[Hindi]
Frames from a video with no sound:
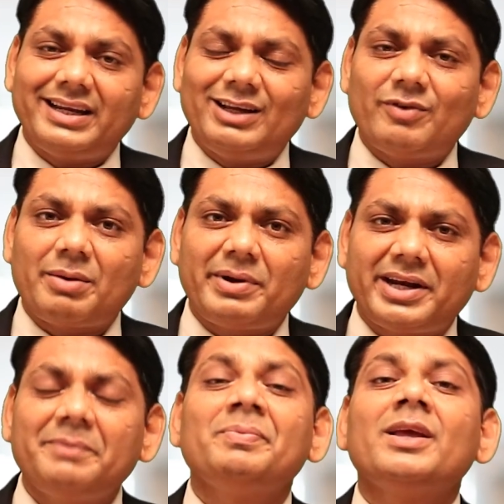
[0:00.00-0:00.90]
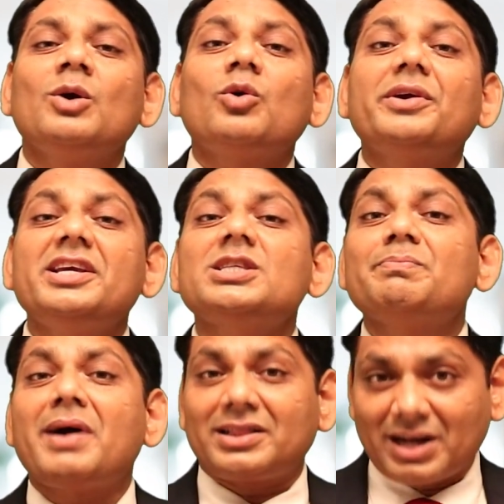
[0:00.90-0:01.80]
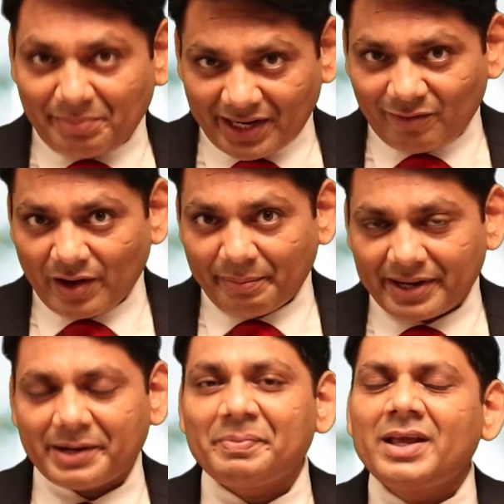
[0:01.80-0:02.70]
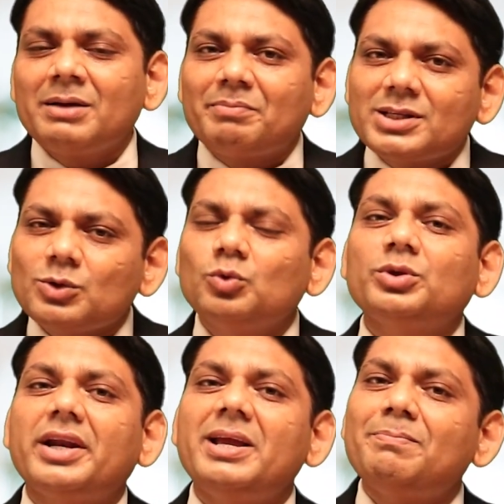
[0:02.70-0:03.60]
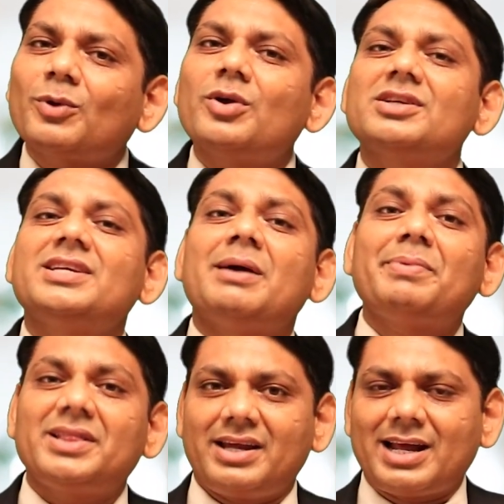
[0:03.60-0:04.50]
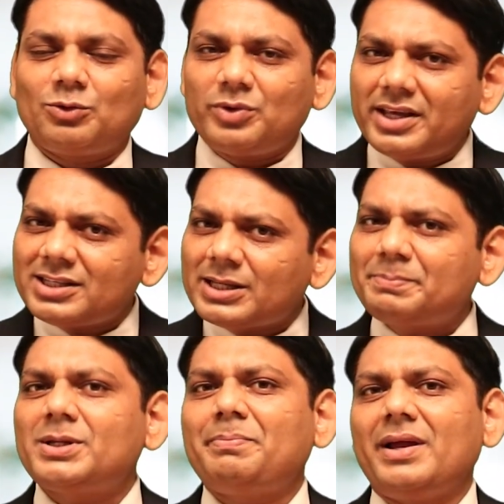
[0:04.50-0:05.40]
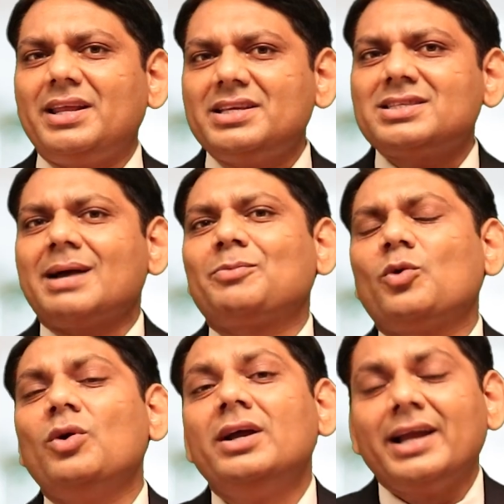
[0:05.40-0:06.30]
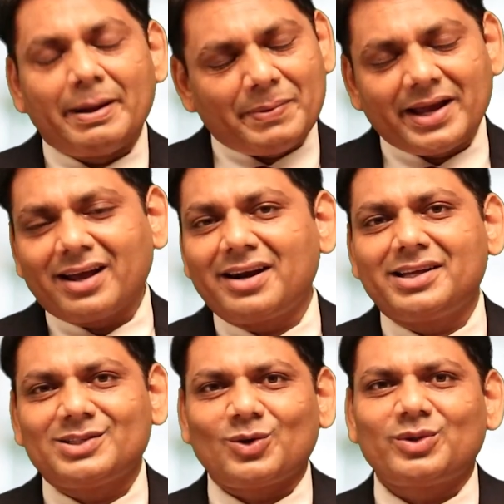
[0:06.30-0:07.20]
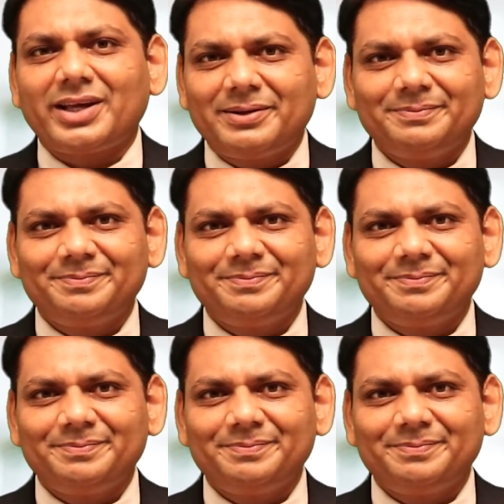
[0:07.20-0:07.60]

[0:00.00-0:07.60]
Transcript: की रिक्वायरमेंट है और किस मात्रा में रिक्वायरमेंट है बस उतने ही प्रोडक्ट्स यहां पे देना तो ये सबसे पहली चीज आपको अप्लाई करने की जरूरत है